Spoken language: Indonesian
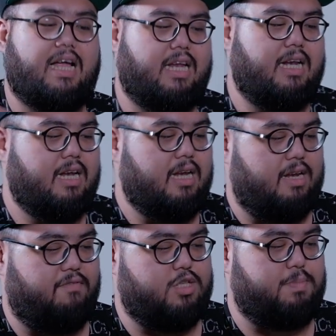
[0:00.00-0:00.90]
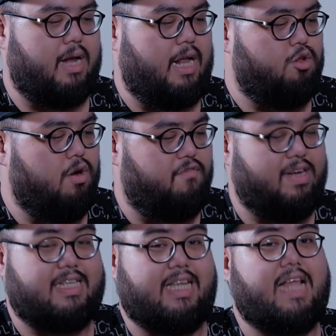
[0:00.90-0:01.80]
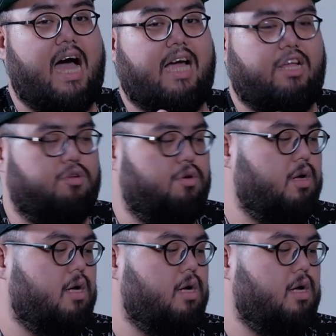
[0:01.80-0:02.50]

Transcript: Jadi speakernya itu ngeface kita gitu.